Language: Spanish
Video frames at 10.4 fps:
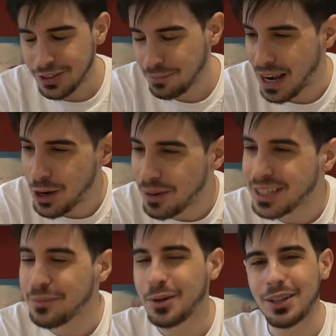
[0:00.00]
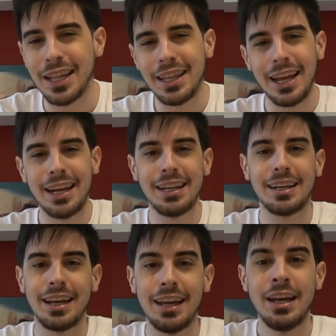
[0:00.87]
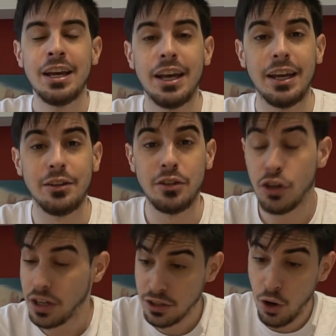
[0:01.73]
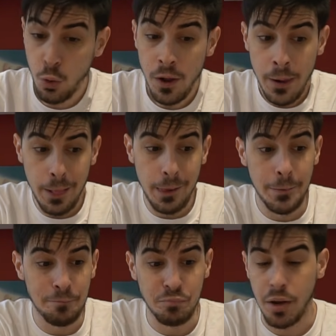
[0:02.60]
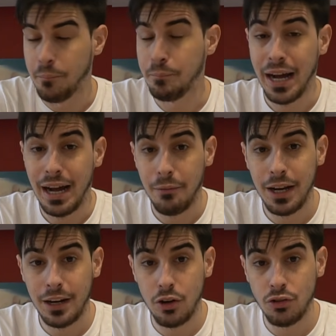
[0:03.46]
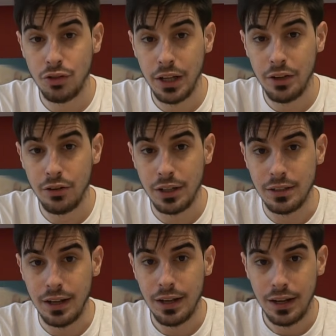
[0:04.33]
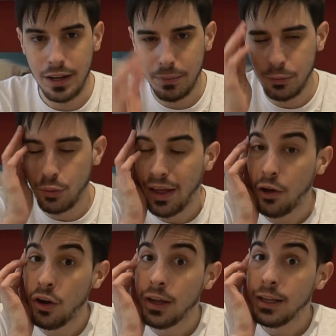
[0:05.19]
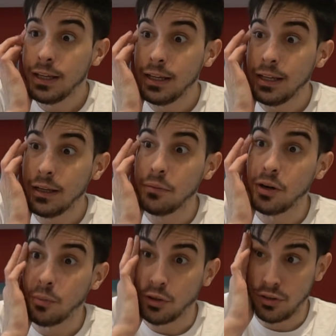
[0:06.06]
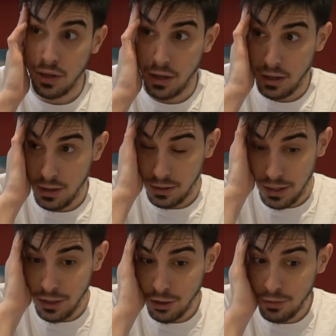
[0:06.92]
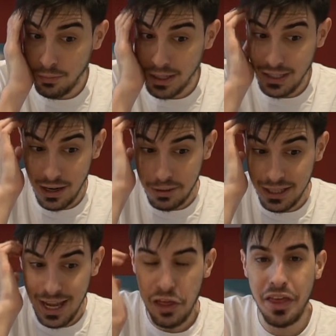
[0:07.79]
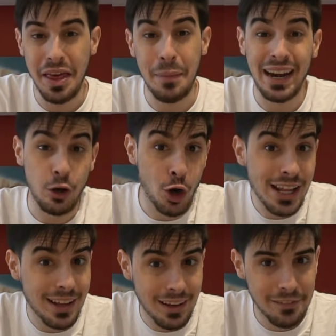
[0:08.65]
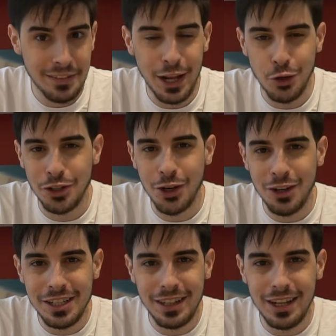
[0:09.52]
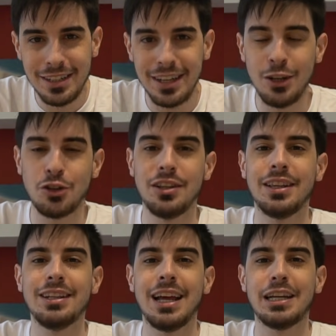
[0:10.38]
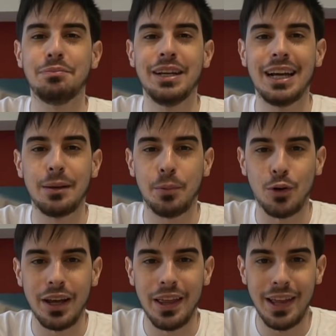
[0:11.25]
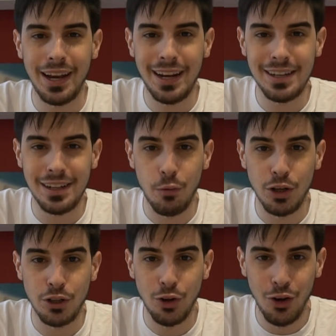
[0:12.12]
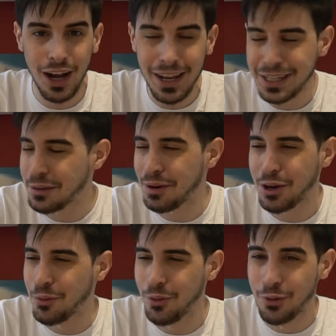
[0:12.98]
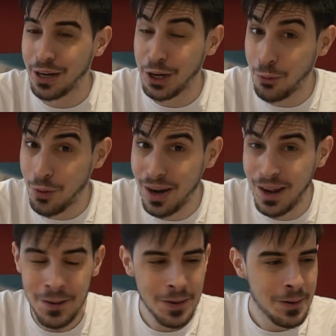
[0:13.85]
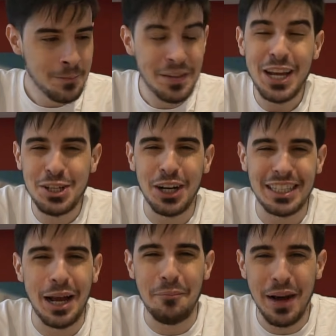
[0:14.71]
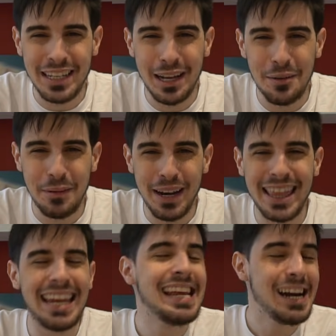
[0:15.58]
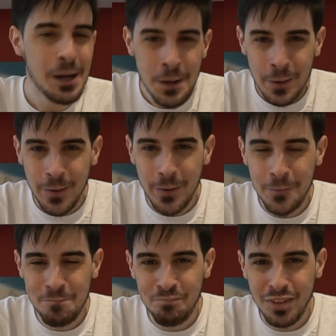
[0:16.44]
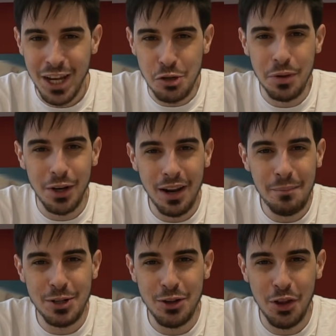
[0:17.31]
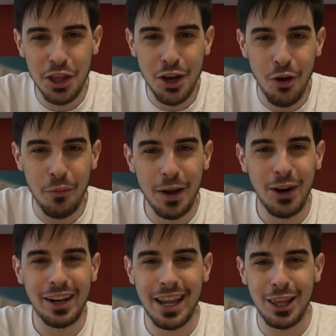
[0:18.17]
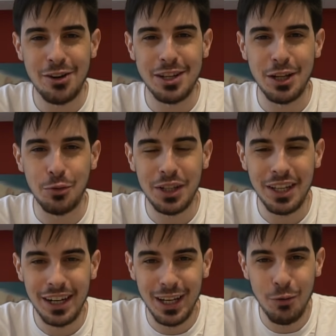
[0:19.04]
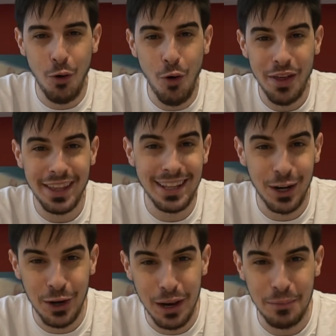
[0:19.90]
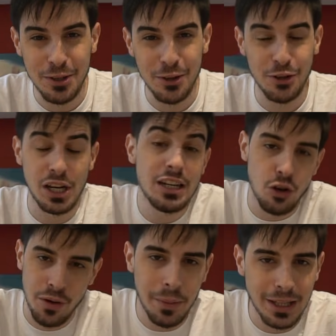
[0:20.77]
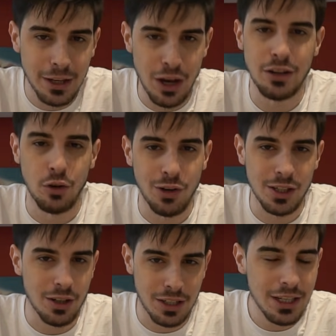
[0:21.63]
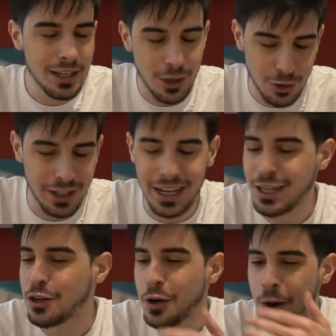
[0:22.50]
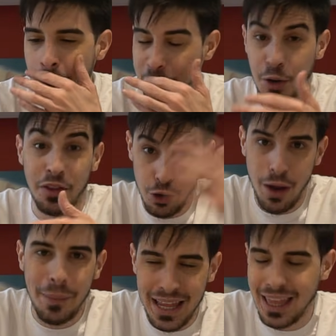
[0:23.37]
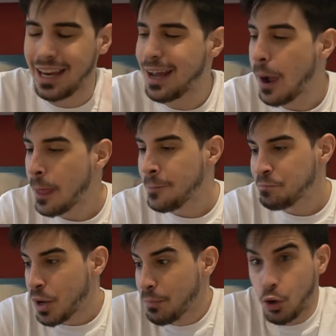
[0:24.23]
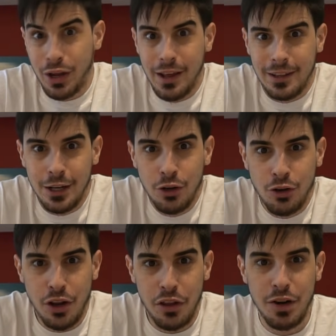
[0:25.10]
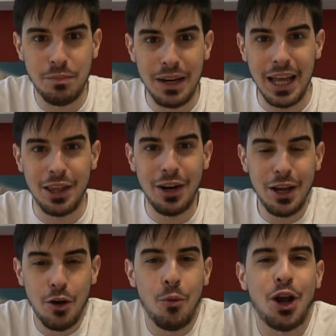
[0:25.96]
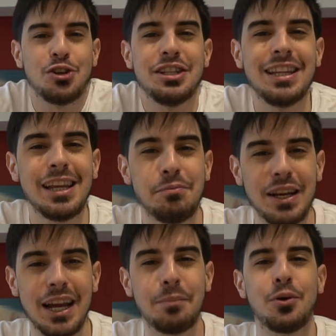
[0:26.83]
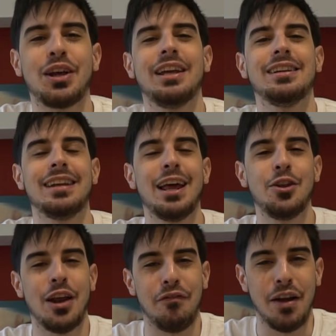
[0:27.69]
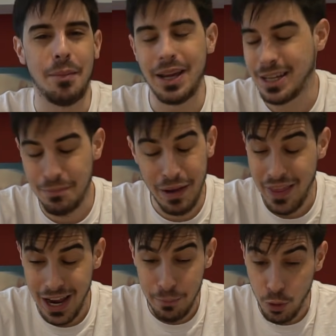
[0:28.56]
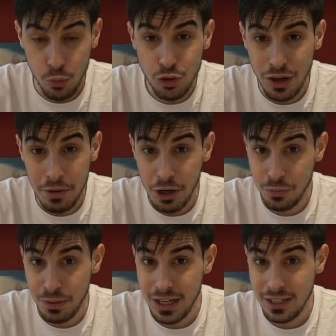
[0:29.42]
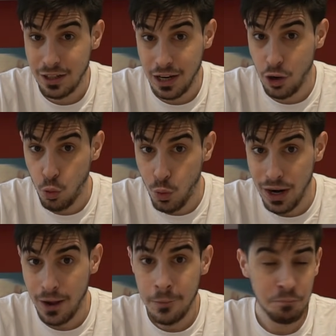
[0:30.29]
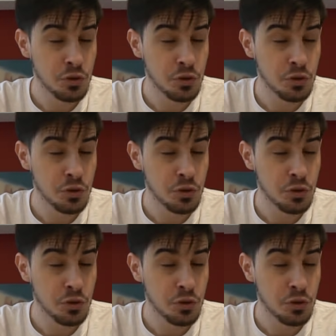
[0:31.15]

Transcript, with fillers: En plan lo más importante, en el que eh, Jon Snow em, va a hablar con Tyrion, que está capturado, y bueno, pues eh, Tyrion básicamente hace de marioneta de los guionistas y nos intenta explicar por qué Daenerys se ha vuelto loca, y es en plan como que no cuela. De hecho, hasta, hasta parecería em, que subieron el episodio 5, vieron las reacciones de Twitter y luego editaron el episodio 6. Obviamente esto no ha sido así, ya los tenían hecho pero digo que parecería porque Tyrion nos hace una explicación ahí, como que nos intenta explicar por qué se le ha ido la flapa. Y es en plan de que por mucho que me lo expliques, que no cuela.